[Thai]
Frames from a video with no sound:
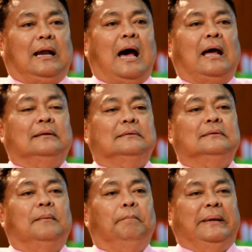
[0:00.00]
การ
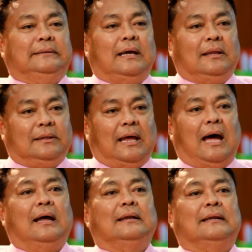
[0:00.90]
มีทักษะ
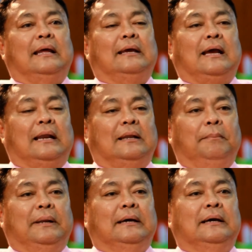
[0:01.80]
ในการ
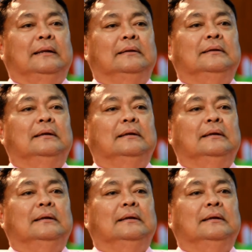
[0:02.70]
ดำเนิน